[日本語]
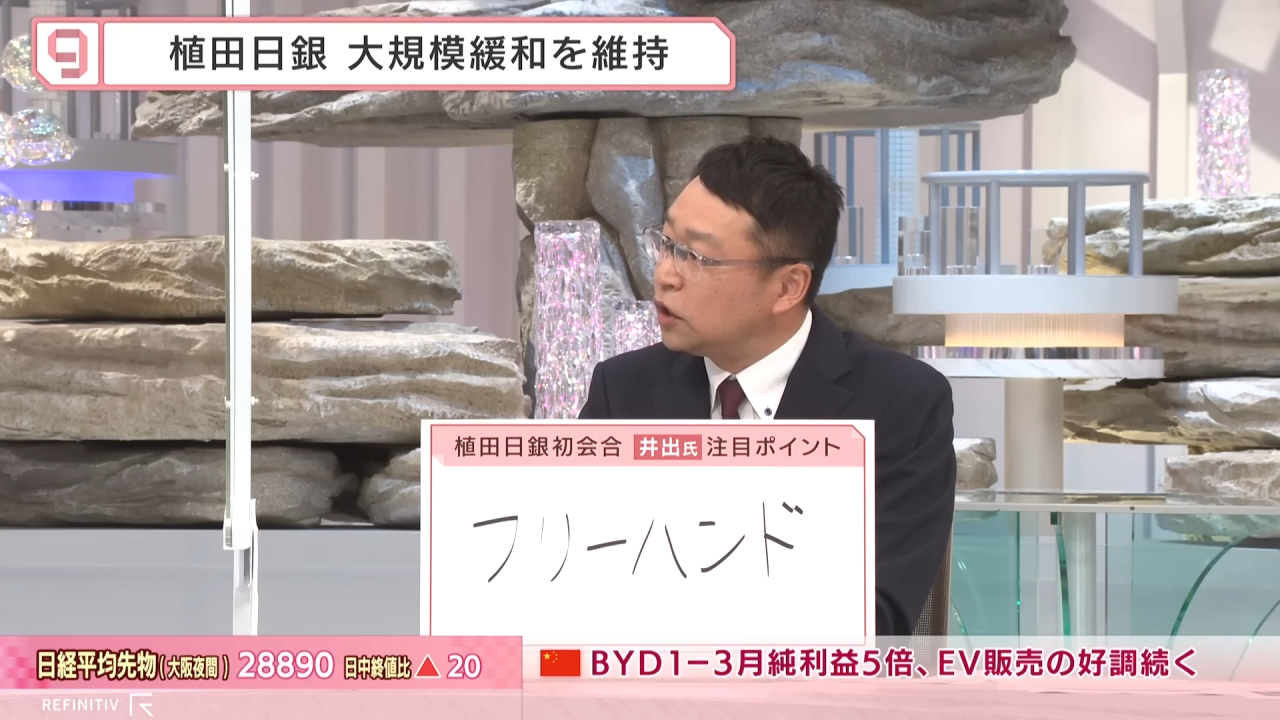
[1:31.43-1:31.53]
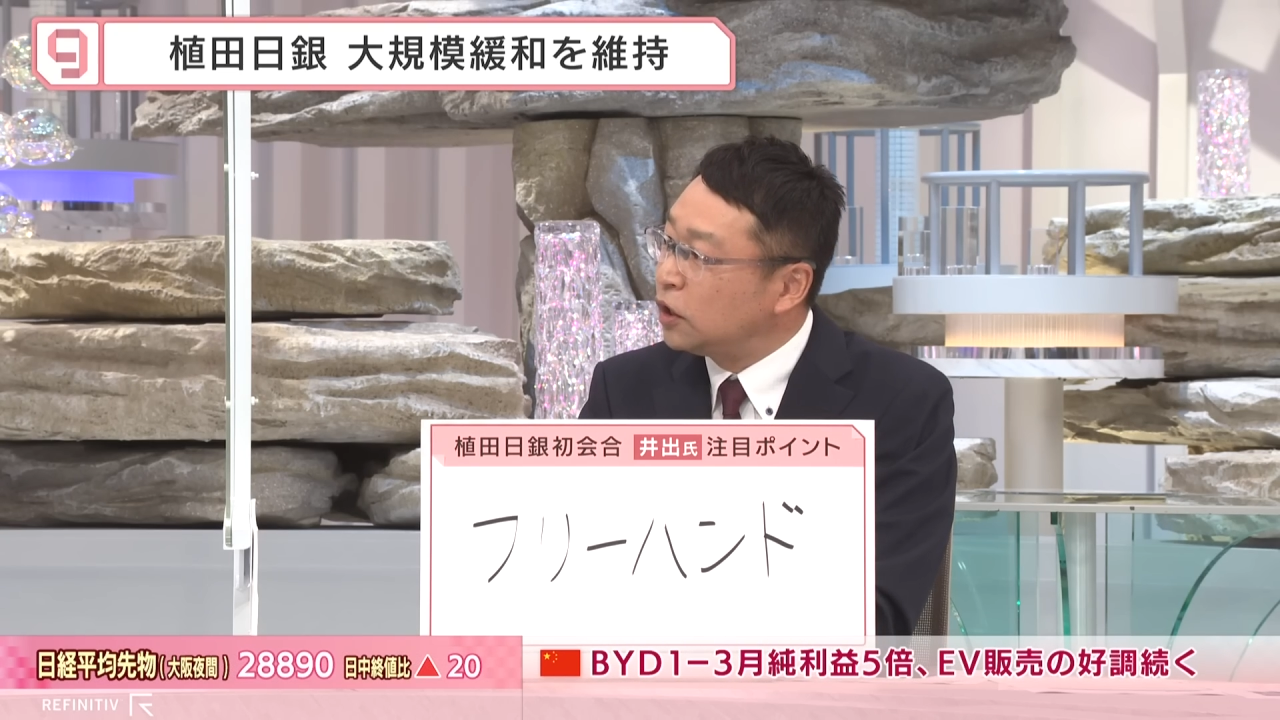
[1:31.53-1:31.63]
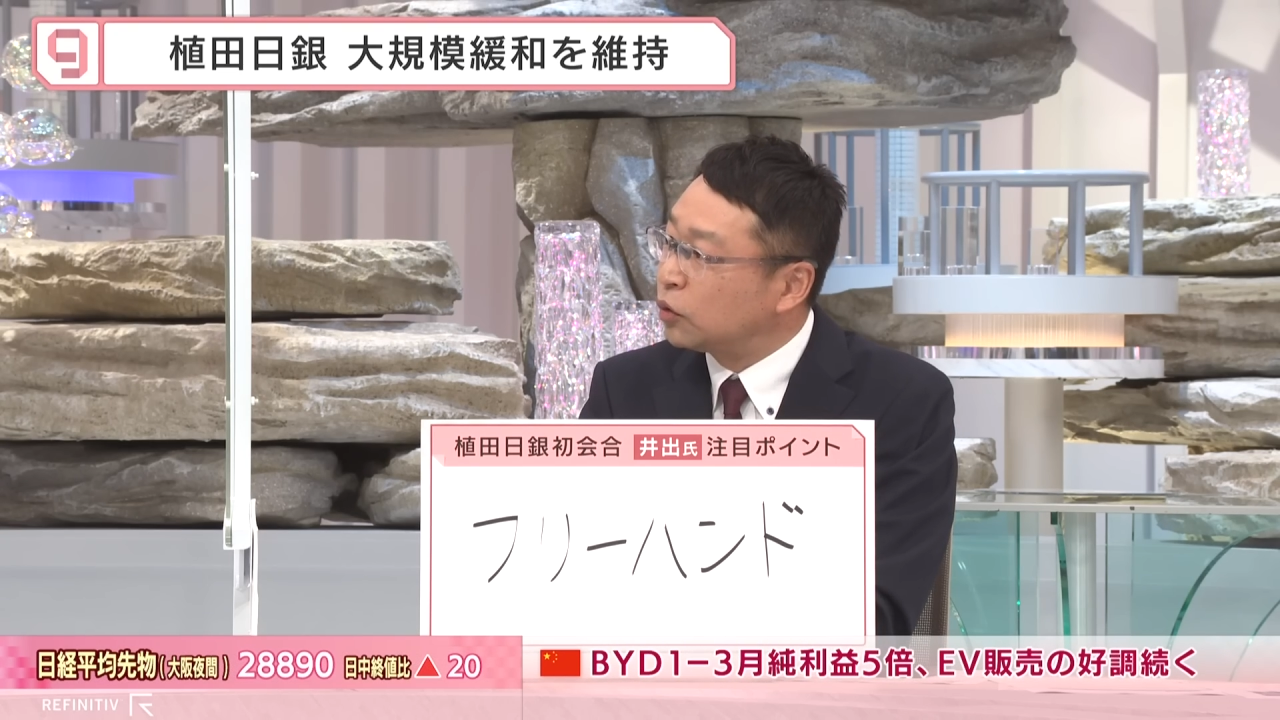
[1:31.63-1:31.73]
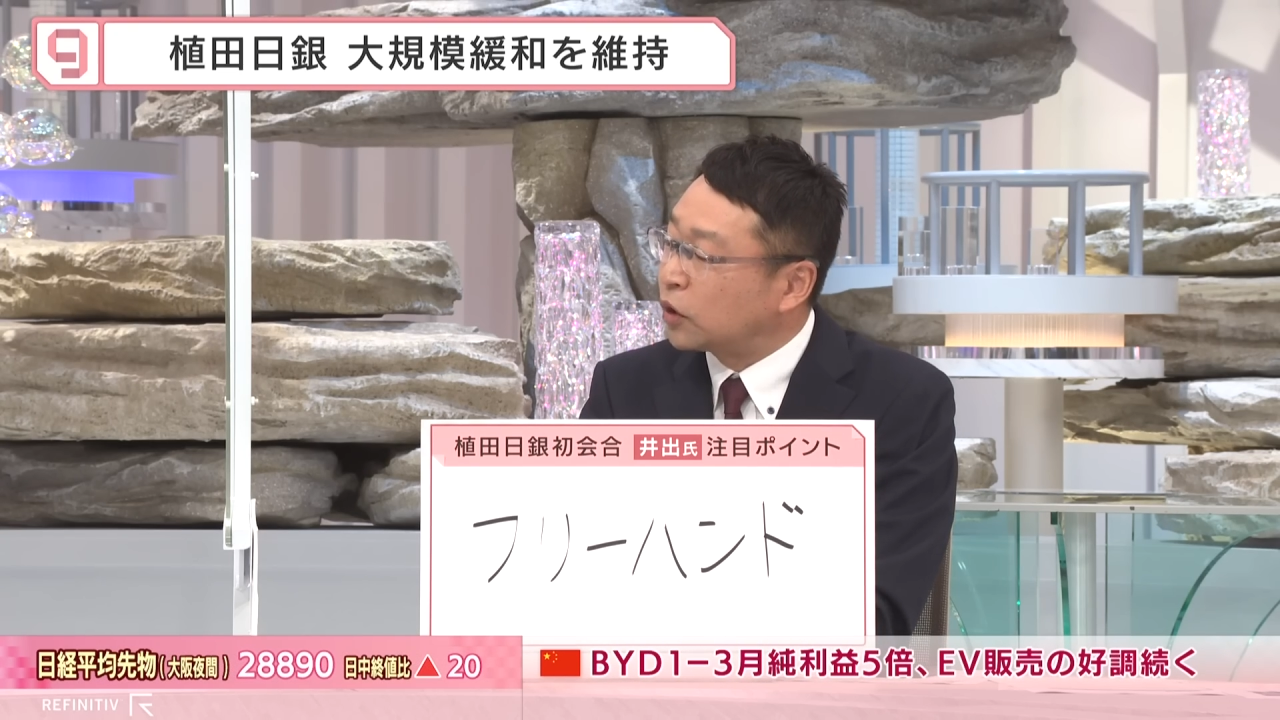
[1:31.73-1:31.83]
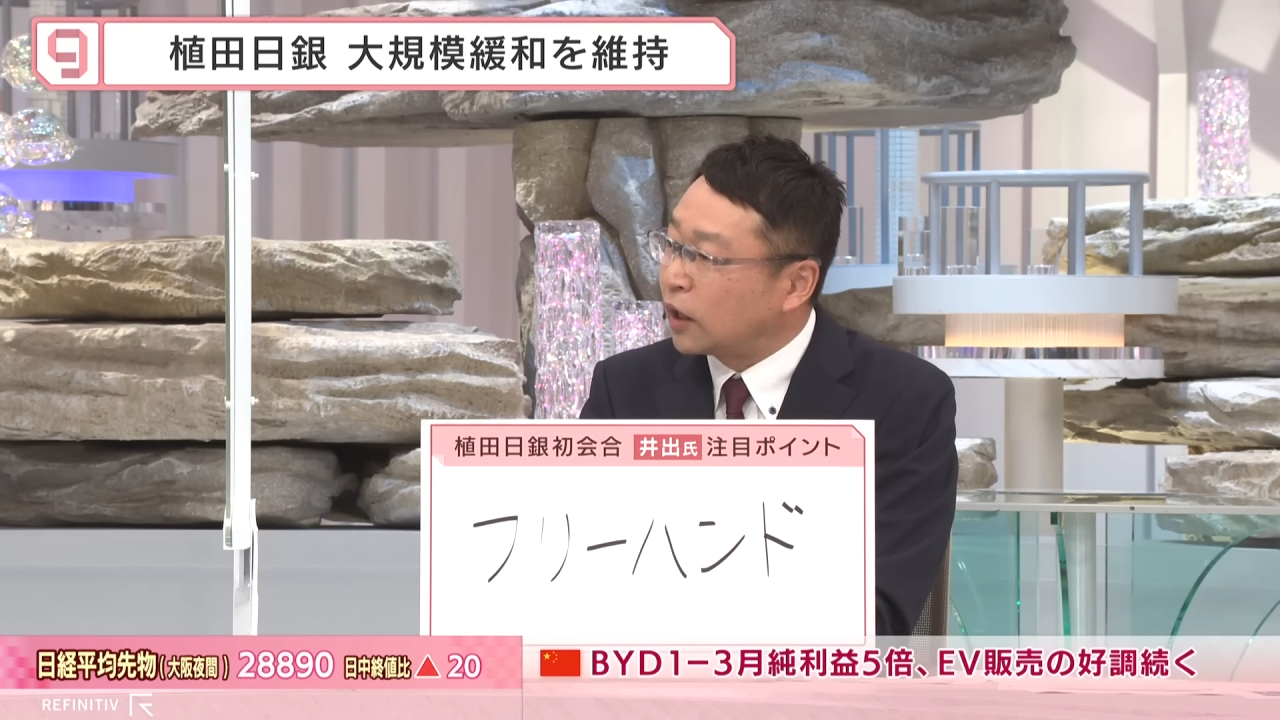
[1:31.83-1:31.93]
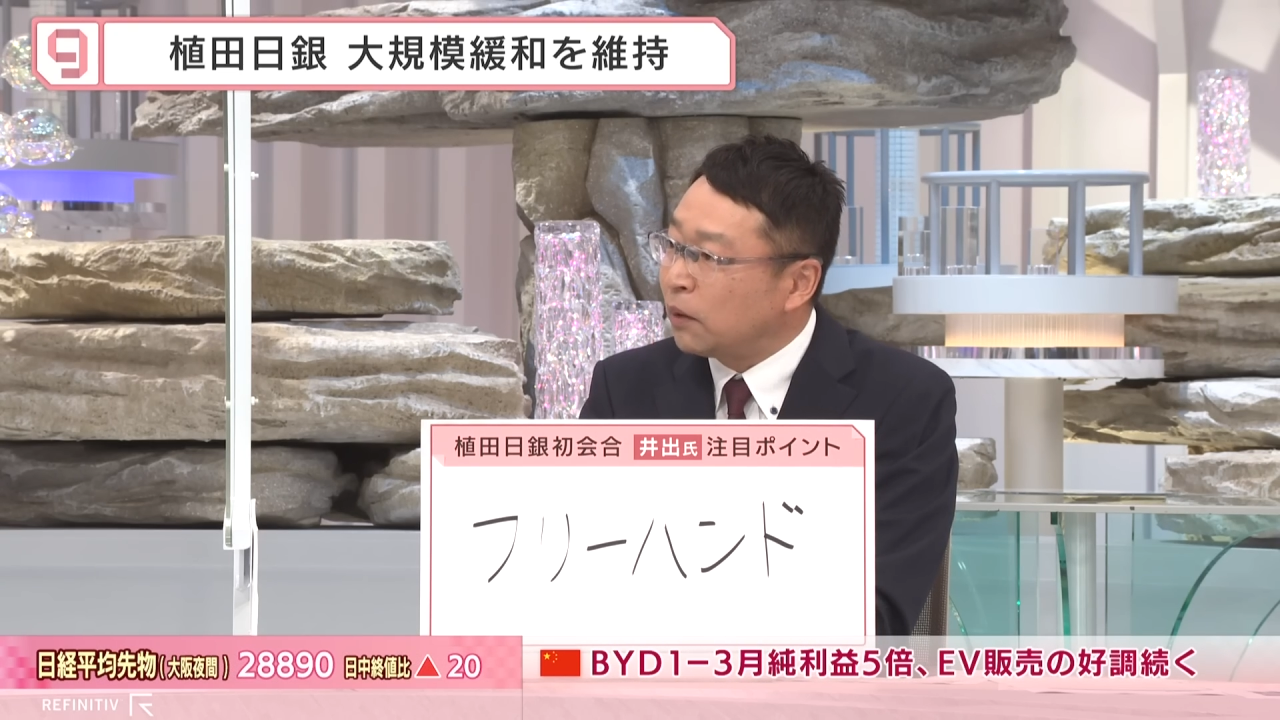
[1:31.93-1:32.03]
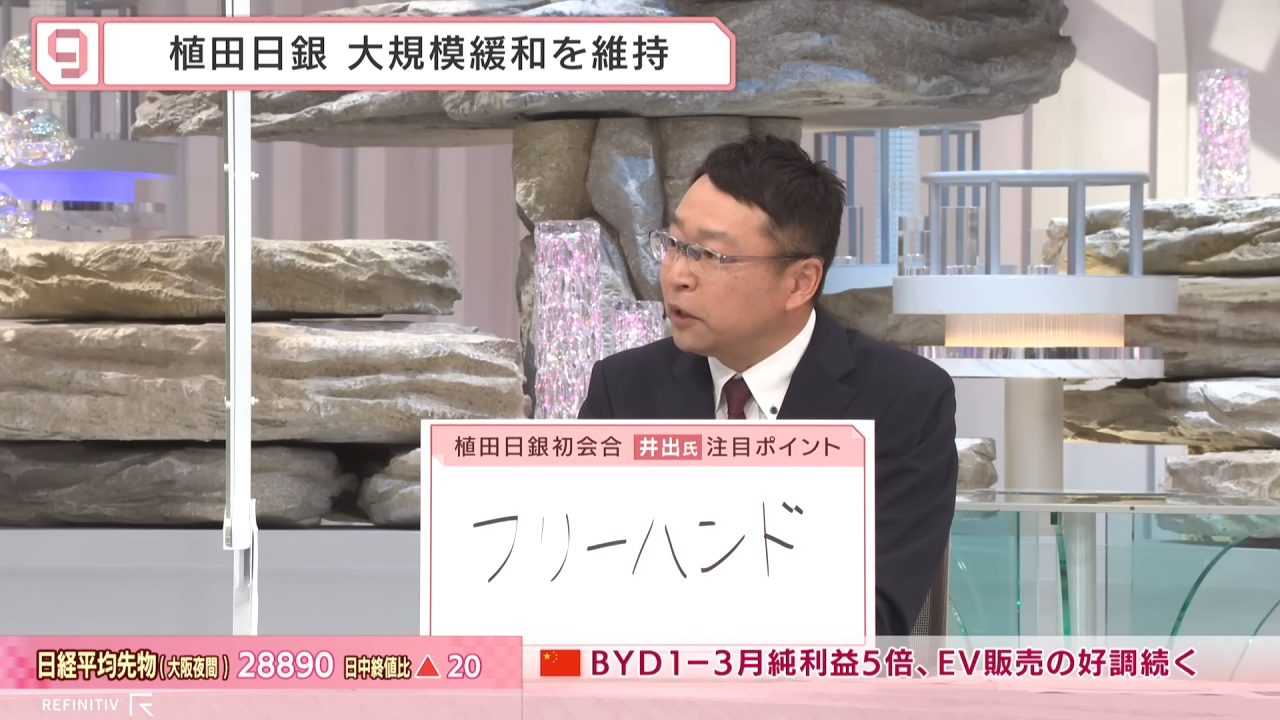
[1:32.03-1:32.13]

任を高